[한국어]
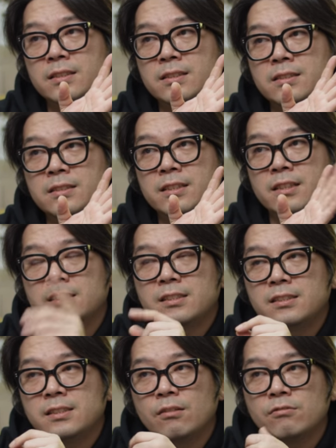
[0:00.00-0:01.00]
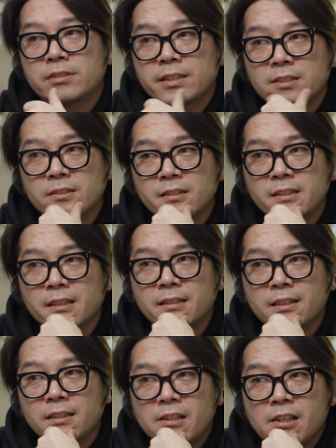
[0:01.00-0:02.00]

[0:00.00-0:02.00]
그 얘기를 하고 그랬었는데,